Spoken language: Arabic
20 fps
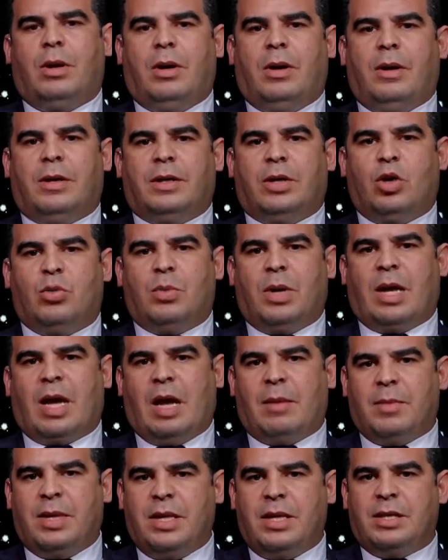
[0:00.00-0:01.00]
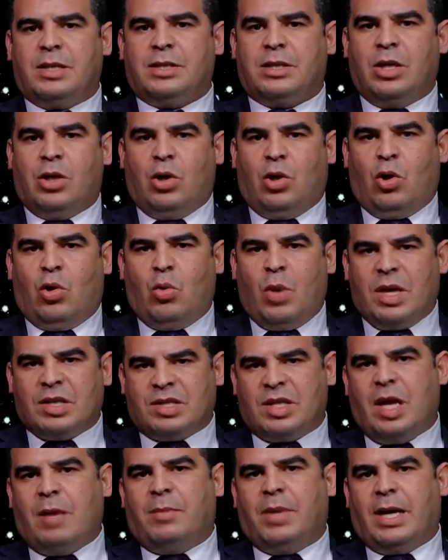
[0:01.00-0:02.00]
يوم الخميس هو
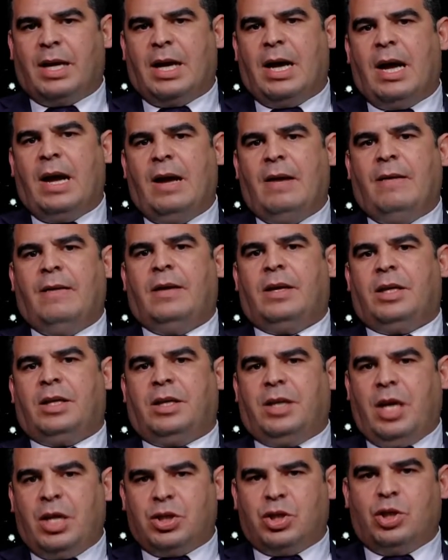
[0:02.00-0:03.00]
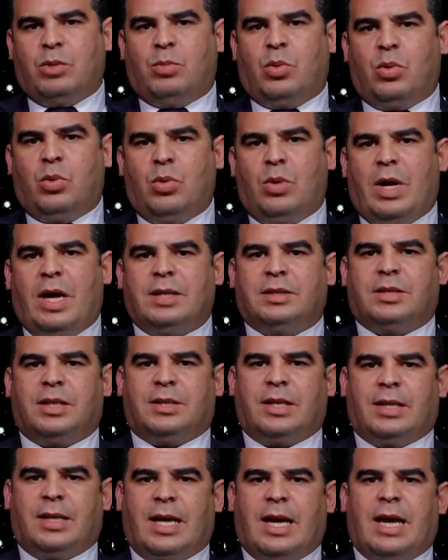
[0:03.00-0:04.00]
سابقه يجب أن
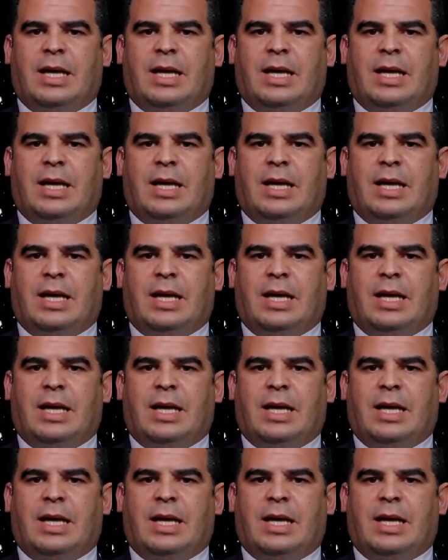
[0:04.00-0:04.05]
تتدخل